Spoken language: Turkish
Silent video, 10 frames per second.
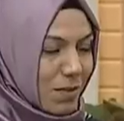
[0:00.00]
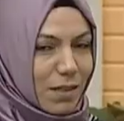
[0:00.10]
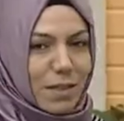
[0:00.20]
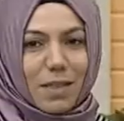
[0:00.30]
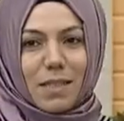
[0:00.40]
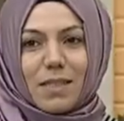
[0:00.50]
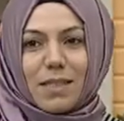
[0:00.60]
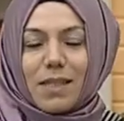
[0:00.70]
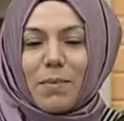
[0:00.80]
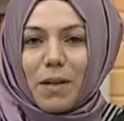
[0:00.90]
var Hı
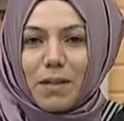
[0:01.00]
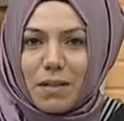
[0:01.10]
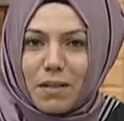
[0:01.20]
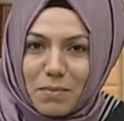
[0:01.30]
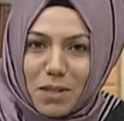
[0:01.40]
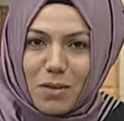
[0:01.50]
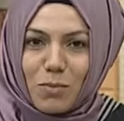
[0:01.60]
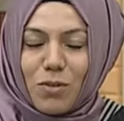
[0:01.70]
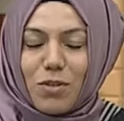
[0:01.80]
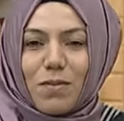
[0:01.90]
isterseniz hemen alalım.
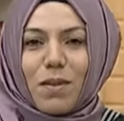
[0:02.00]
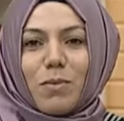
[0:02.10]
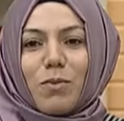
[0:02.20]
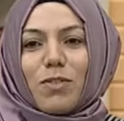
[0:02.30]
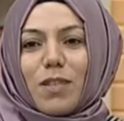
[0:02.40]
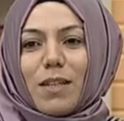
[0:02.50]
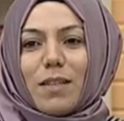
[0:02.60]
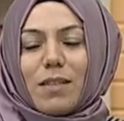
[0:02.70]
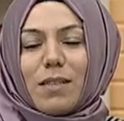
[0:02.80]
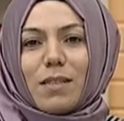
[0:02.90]
Buyurun efendim hoş
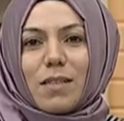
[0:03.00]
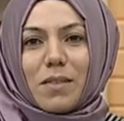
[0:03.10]
geldiniz.